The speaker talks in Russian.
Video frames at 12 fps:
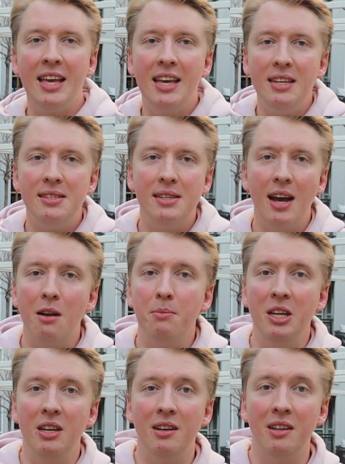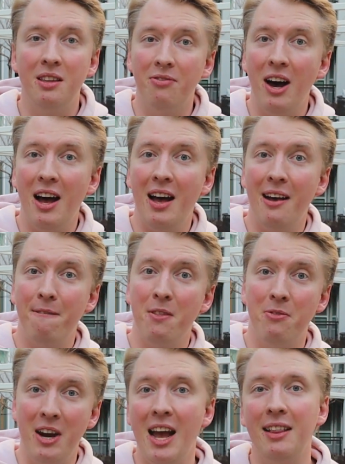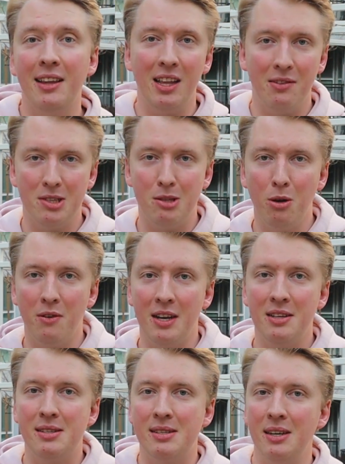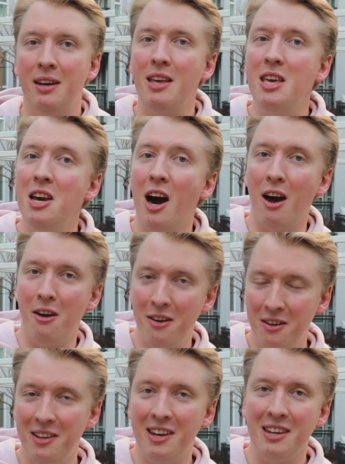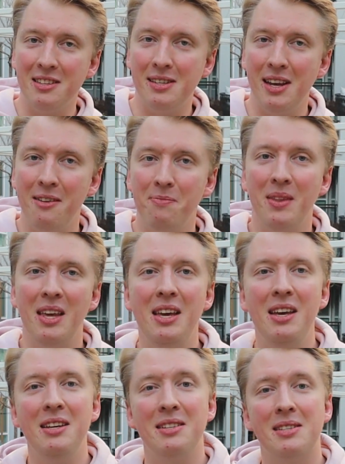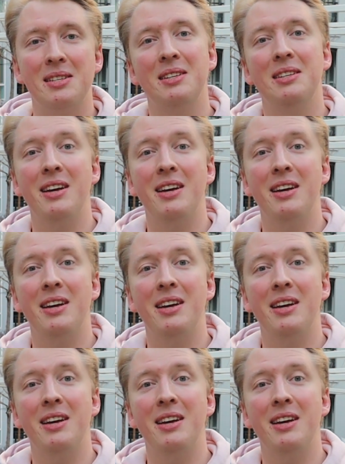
Есть как бы два варианта этого слова с ER на конце и с